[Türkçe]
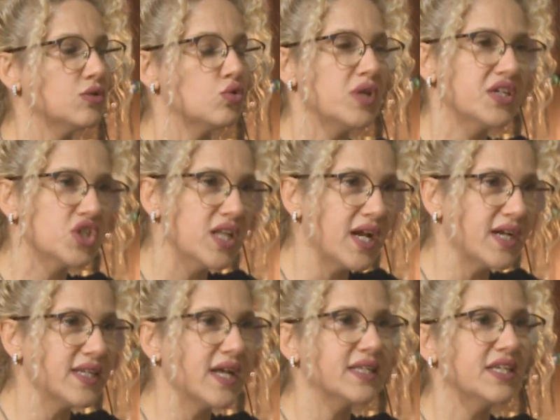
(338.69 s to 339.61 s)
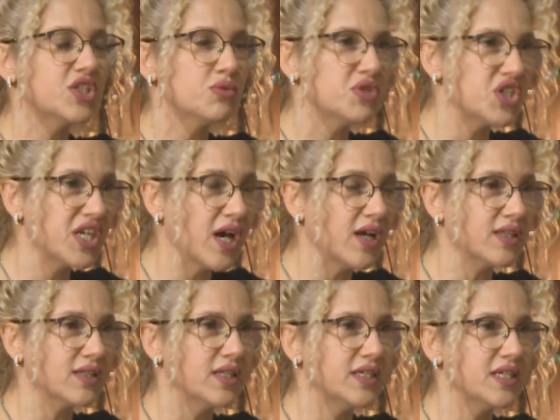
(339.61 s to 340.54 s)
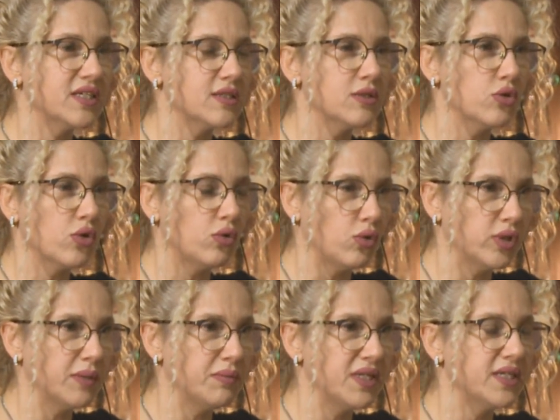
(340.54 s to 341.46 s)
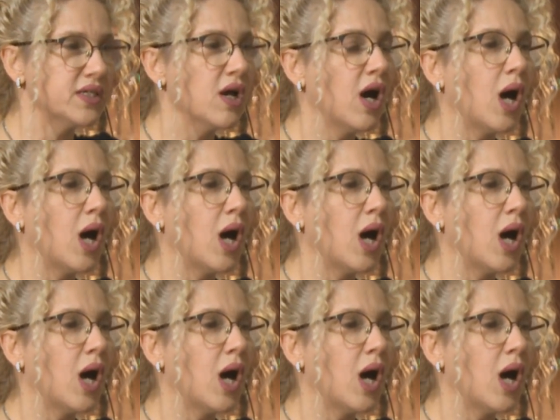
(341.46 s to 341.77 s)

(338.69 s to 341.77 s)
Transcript: süreçlerden geçmiş kağıtlara yazılıyor olabilir